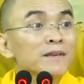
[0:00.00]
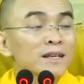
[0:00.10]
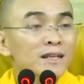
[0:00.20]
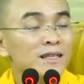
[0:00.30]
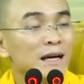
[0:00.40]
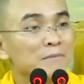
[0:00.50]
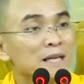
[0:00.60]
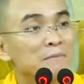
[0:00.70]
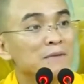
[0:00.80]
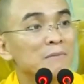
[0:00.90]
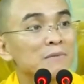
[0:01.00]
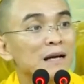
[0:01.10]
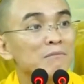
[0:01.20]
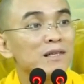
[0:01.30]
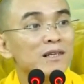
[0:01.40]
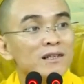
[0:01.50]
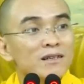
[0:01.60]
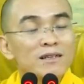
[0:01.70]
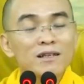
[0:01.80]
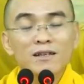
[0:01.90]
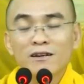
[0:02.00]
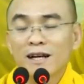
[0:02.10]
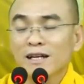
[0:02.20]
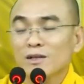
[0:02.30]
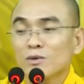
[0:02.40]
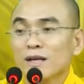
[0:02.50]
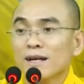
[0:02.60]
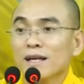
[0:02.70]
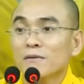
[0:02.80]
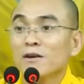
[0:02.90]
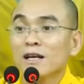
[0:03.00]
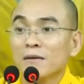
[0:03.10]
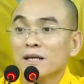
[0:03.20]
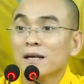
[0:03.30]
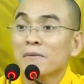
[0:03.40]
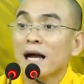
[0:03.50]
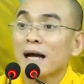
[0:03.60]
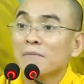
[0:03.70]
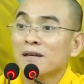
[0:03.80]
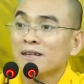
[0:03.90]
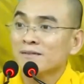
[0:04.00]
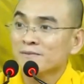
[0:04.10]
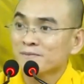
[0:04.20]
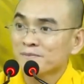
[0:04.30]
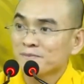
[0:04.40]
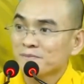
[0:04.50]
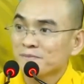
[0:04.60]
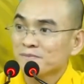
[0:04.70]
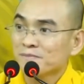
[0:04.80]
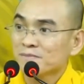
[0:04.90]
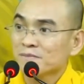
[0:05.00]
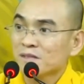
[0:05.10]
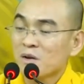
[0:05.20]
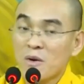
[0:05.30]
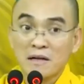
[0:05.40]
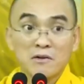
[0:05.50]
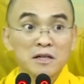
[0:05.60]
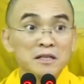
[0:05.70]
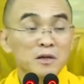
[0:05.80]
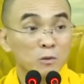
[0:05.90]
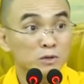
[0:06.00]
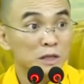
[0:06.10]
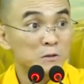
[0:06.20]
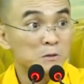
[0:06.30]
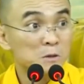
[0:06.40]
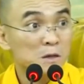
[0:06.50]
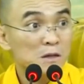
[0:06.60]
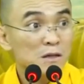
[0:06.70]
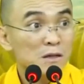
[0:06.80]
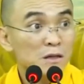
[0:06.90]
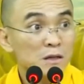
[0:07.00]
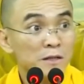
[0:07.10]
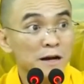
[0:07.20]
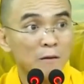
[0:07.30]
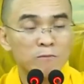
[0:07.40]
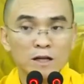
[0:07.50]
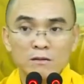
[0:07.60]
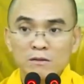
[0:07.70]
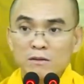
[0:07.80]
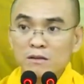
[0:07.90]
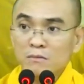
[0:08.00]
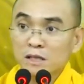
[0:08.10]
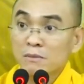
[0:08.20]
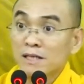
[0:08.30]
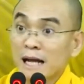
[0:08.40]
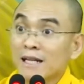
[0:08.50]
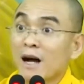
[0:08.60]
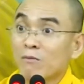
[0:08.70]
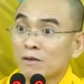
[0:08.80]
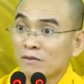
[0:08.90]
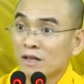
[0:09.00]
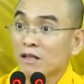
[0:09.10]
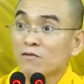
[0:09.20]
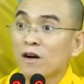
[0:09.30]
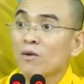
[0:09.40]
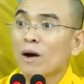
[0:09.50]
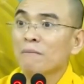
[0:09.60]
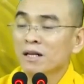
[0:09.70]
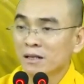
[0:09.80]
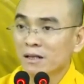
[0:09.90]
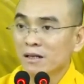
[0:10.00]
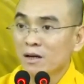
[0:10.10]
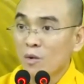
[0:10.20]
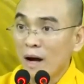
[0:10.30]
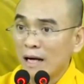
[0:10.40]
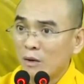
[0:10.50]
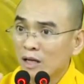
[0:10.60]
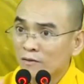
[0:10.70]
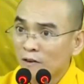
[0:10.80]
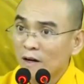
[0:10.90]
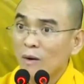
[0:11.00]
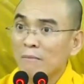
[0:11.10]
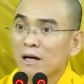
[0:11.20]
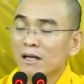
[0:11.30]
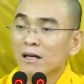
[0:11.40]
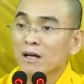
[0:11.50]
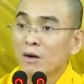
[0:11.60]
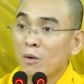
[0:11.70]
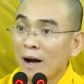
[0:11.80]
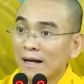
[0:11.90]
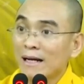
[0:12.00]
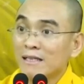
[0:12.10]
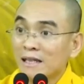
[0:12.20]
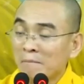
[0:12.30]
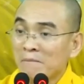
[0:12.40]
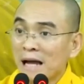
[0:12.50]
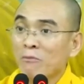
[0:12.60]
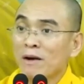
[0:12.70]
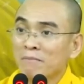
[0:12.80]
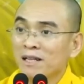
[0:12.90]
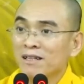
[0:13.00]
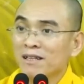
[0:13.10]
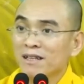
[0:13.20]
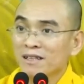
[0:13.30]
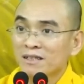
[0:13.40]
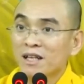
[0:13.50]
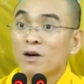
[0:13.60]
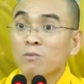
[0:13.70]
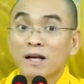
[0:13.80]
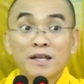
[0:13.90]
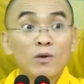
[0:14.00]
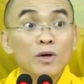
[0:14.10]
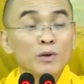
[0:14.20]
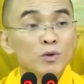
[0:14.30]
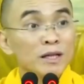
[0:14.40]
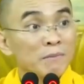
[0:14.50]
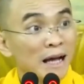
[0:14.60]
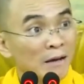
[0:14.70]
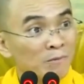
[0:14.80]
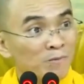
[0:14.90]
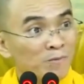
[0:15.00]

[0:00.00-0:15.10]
cứ chậm chậm chậm chậm mình cứ tưởng người đó đang tu chánh niệm không có đang bị trầm cảm á hoặc có khi đụng chuyện kích động lên như bị tăng động những vị hưng phấn quá mức hoặc hưng phấn quá mức hoặc là chậm chạp quá mức thì cũng là dấu hiệu của trầm cảm